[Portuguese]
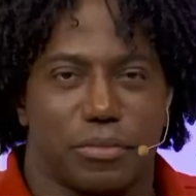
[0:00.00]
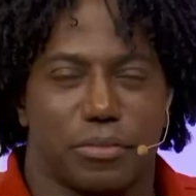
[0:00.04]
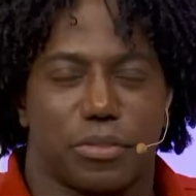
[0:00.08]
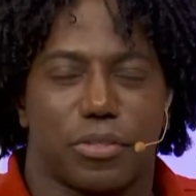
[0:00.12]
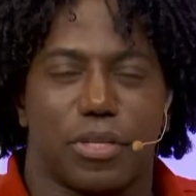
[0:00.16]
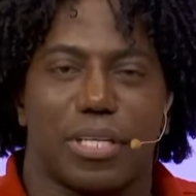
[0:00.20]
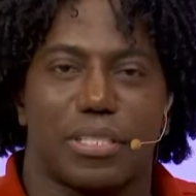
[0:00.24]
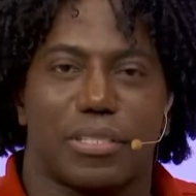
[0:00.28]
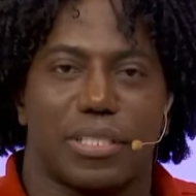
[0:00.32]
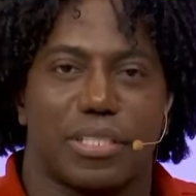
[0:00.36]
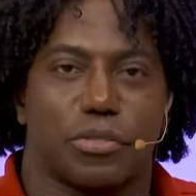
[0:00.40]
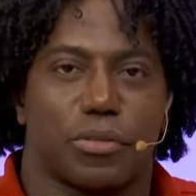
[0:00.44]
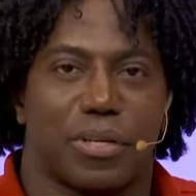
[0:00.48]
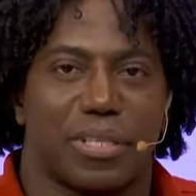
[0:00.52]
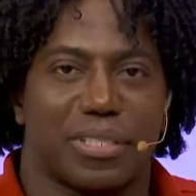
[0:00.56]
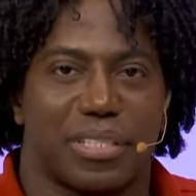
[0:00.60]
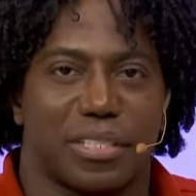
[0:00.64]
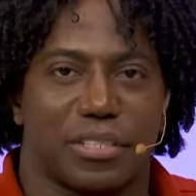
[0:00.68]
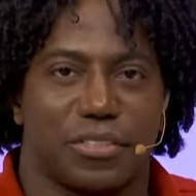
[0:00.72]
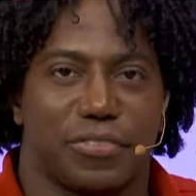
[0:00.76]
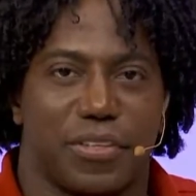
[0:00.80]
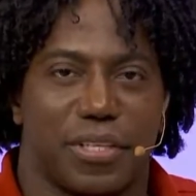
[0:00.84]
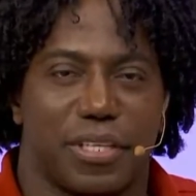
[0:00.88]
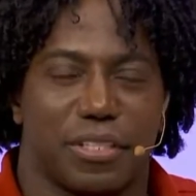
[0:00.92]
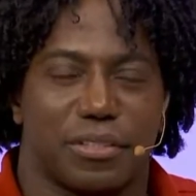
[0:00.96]
todas as
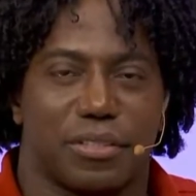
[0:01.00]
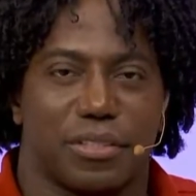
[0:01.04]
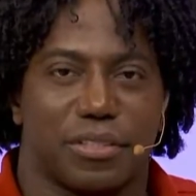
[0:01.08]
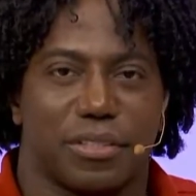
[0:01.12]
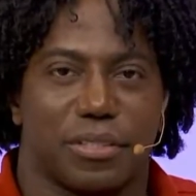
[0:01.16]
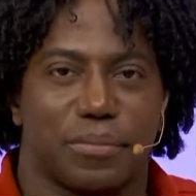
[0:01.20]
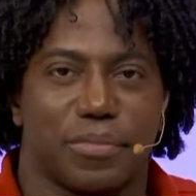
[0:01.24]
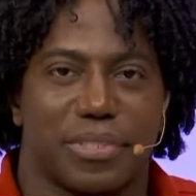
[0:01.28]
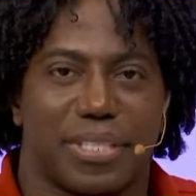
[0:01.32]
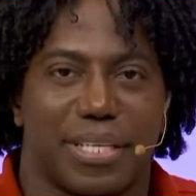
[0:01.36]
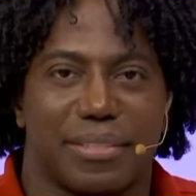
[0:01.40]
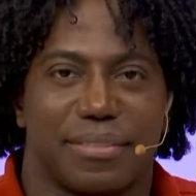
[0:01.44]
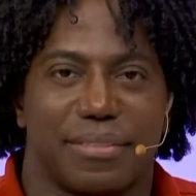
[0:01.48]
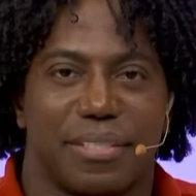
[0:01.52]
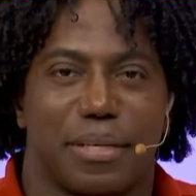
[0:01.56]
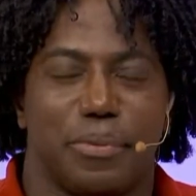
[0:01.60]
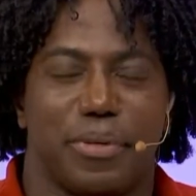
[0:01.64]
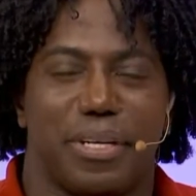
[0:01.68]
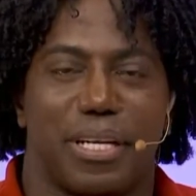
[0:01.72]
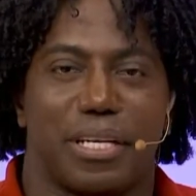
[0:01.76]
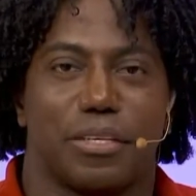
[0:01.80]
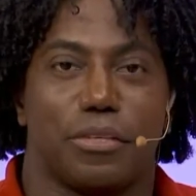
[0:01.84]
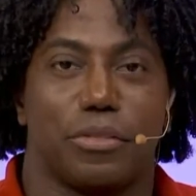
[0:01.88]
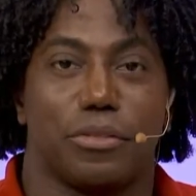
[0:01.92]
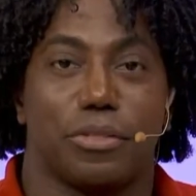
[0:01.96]
quartas-feiras nós estamos
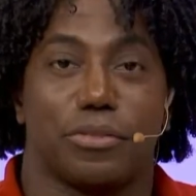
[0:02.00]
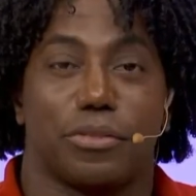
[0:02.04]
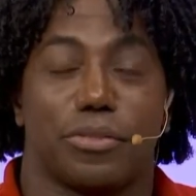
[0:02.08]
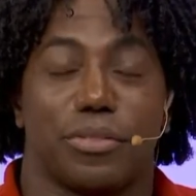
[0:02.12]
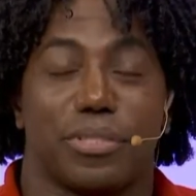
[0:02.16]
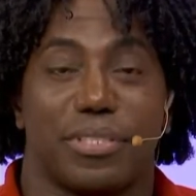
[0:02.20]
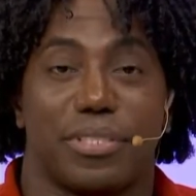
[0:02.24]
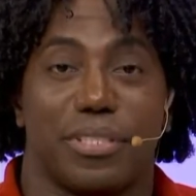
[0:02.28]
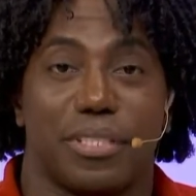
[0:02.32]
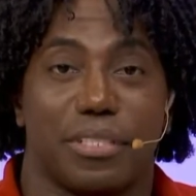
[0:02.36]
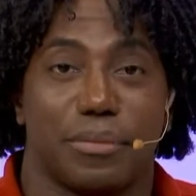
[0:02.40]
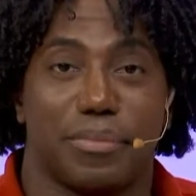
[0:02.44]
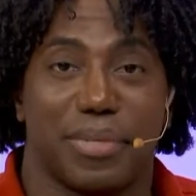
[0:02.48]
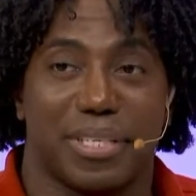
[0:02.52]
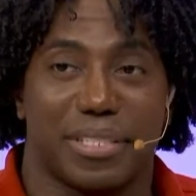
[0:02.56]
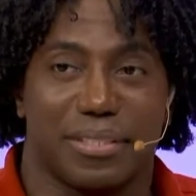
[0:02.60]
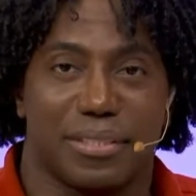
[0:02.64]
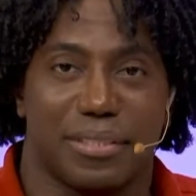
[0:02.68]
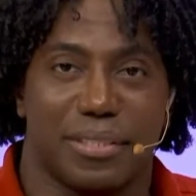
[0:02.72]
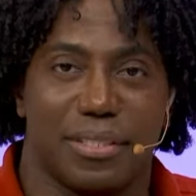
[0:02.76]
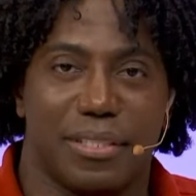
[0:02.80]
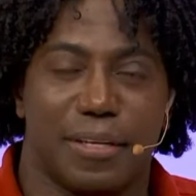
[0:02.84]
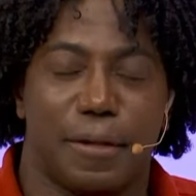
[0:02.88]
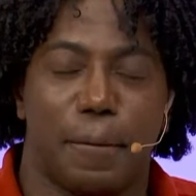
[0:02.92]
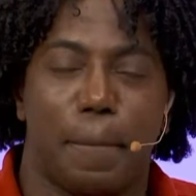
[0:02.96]
recebendo aqui o doutor Sandro
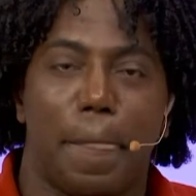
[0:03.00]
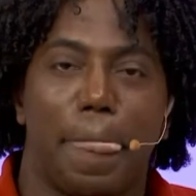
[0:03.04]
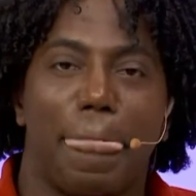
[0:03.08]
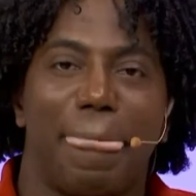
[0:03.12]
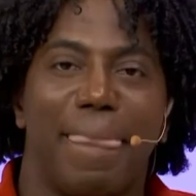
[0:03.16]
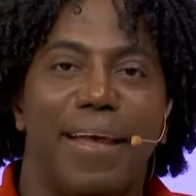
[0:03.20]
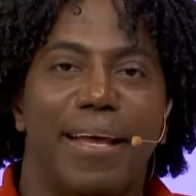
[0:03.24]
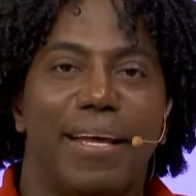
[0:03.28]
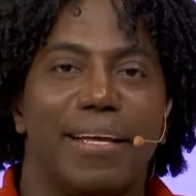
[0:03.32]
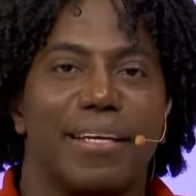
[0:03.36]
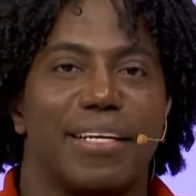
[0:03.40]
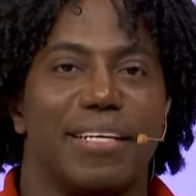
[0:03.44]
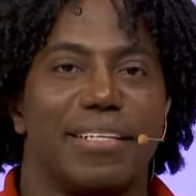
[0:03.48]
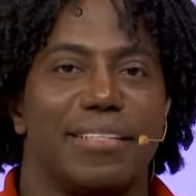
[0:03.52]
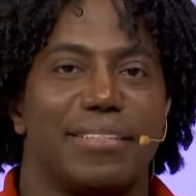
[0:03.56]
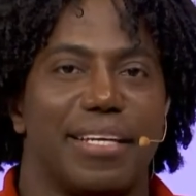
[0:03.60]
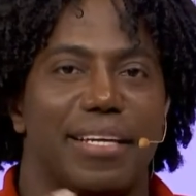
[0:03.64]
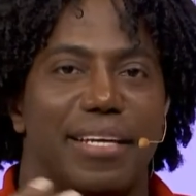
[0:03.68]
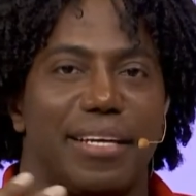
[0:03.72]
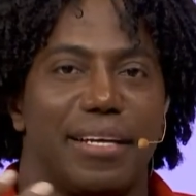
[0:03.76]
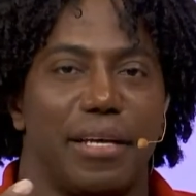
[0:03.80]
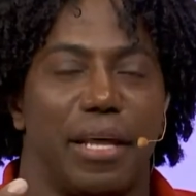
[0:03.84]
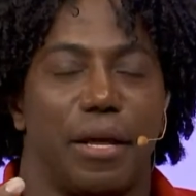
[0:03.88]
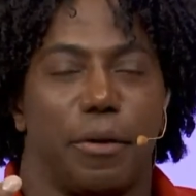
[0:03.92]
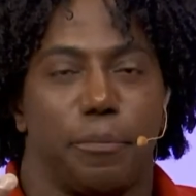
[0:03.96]
Massini, que
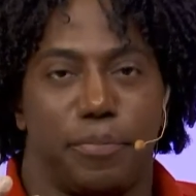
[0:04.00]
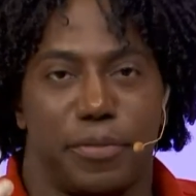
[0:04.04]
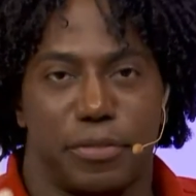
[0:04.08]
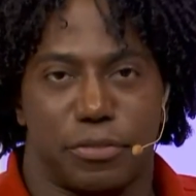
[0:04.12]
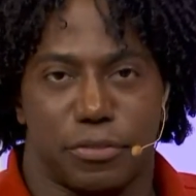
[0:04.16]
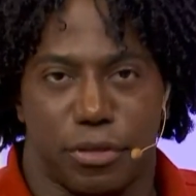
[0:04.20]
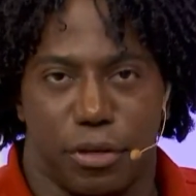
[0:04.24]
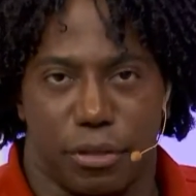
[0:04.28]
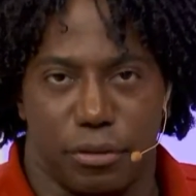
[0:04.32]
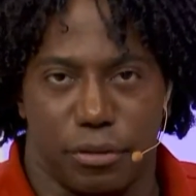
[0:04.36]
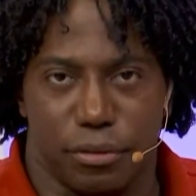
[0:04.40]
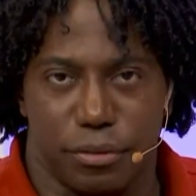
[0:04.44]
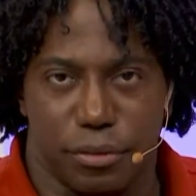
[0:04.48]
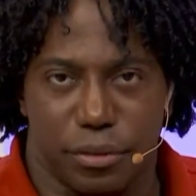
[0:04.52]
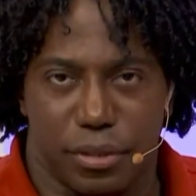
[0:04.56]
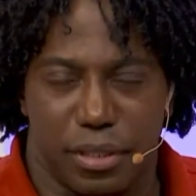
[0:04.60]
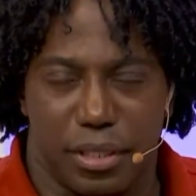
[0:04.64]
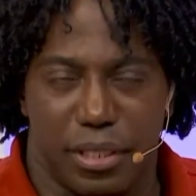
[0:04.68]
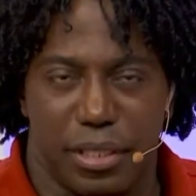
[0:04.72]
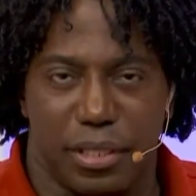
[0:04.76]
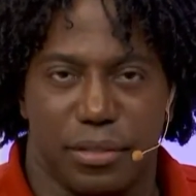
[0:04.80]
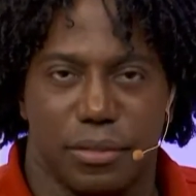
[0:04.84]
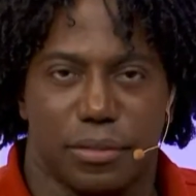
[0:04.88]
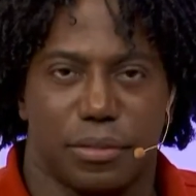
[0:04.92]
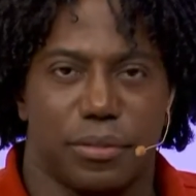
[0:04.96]
tem, é psicólogo
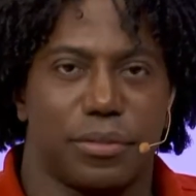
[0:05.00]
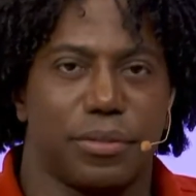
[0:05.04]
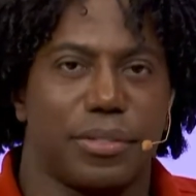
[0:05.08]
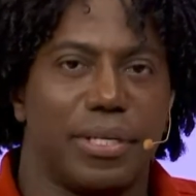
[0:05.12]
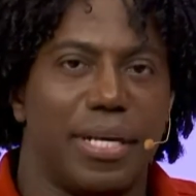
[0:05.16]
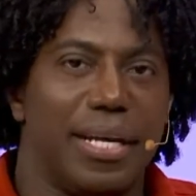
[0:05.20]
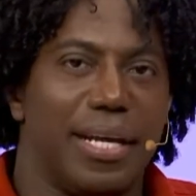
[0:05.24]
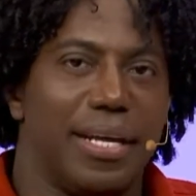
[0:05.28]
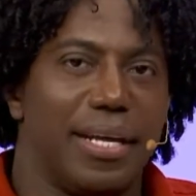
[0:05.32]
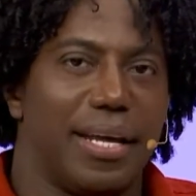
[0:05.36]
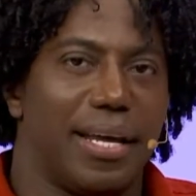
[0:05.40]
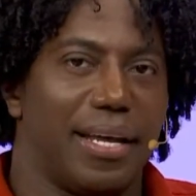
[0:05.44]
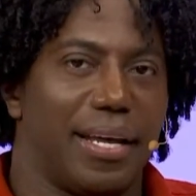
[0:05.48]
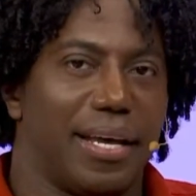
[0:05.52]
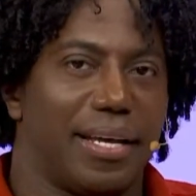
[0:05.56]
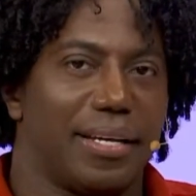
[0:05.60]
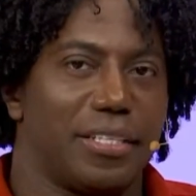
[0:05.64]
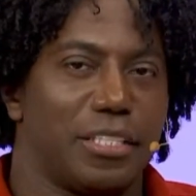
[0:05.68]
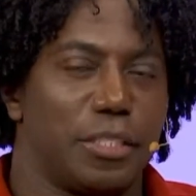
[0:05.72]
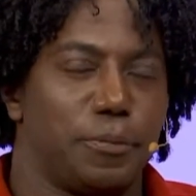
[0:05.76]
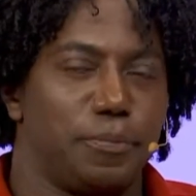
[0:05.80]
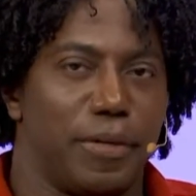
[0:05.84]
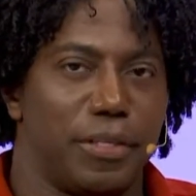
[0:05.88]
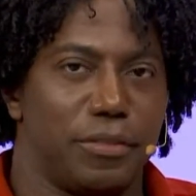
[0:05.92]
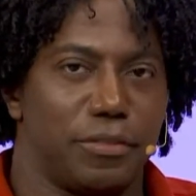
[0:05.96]
clínico é, a
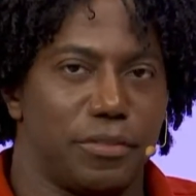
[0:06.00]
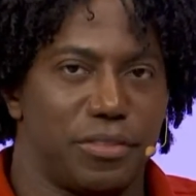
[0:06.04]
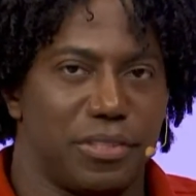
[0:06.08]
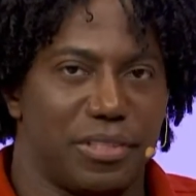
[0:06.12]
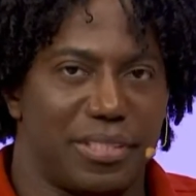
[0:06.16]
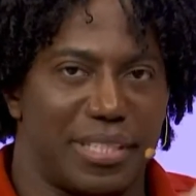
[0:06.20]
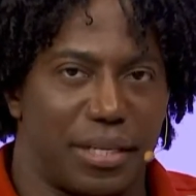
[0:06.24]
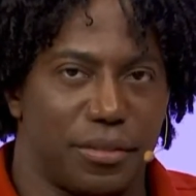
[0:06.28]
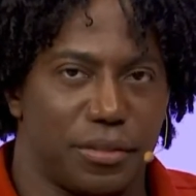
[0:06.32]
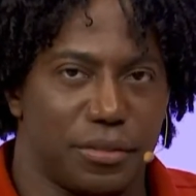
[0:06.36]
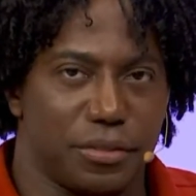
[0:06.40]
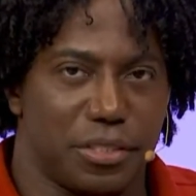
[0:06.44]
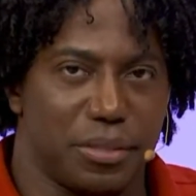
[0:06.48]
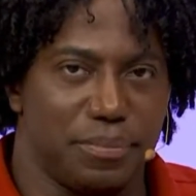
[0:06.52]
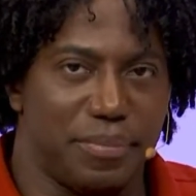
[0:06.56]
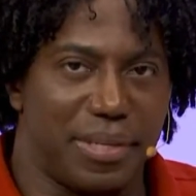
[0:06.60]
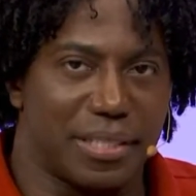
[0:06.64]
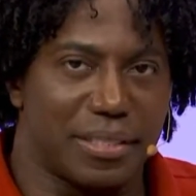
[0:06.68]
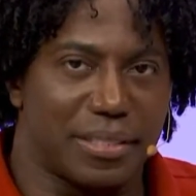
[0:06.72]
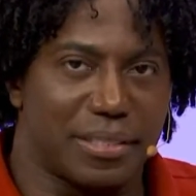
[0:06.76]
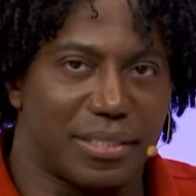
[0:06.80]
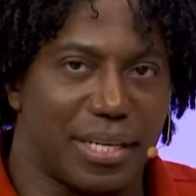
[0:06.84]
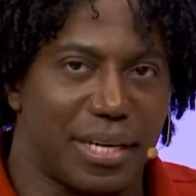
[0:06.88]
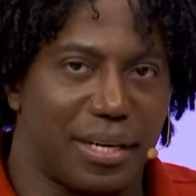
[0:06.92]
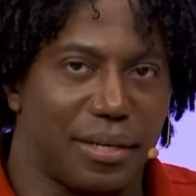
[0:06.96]
respeito de saúde
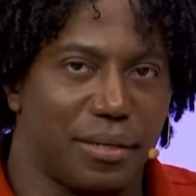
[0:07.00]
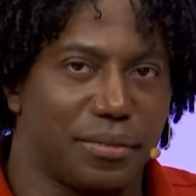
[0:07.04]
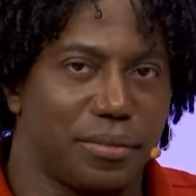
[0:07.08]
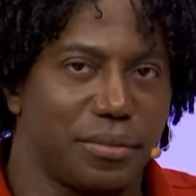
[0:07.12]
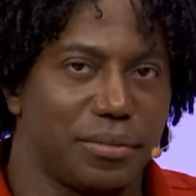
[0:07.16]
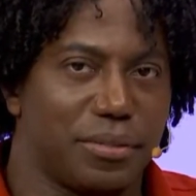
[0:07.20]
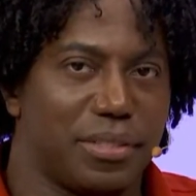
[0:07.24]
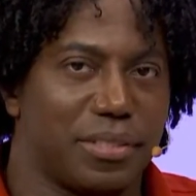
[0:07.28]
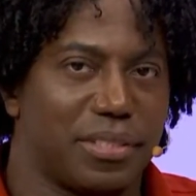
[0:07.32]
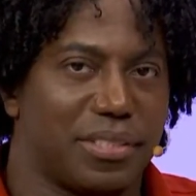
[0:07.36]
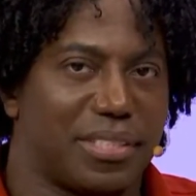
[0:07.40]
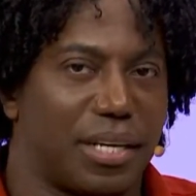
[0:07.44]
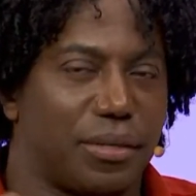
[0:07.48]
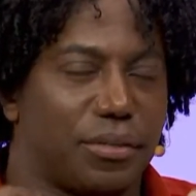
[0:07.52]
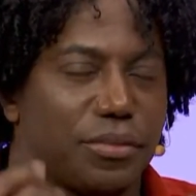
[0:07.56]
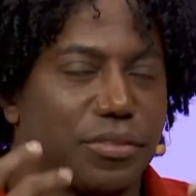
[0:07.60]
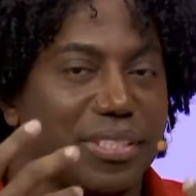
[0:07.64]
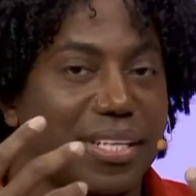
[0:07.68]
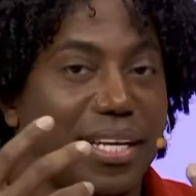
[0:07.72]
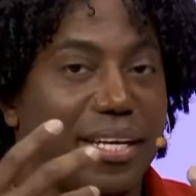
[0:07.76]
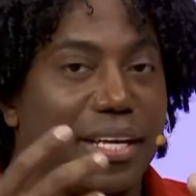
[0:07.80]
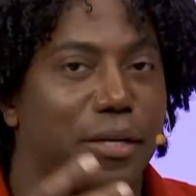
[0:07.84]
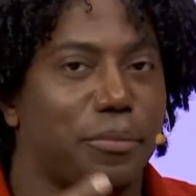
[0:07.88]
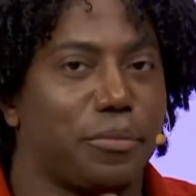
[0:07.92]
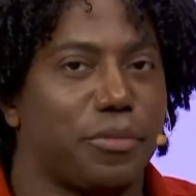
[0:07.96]
mental e
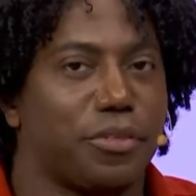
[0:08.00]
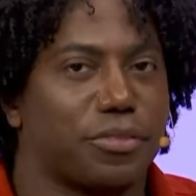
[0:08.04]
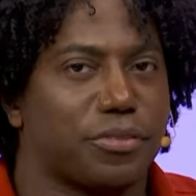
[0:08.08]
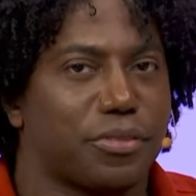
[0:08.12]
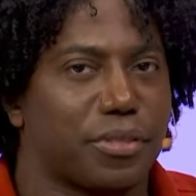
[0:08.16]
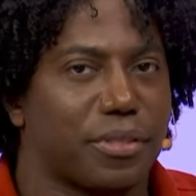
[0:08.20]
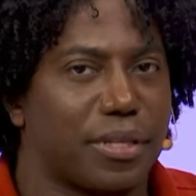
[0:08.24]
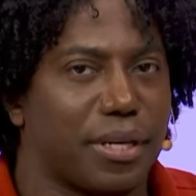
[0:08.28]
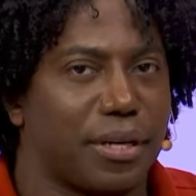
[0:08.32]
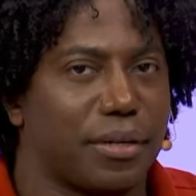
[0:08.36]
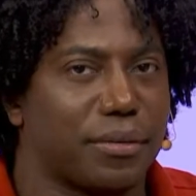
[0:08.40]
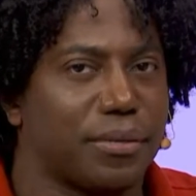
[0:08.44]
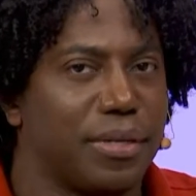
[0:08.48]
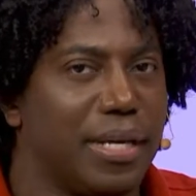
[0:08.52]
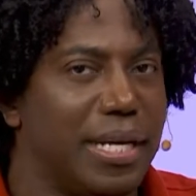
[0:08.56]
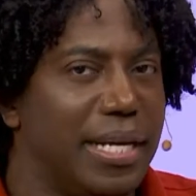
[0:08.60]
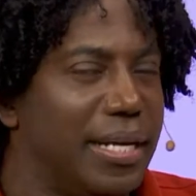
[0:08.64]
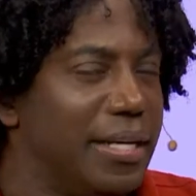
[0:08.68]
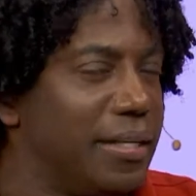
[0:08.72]
saúde emocional.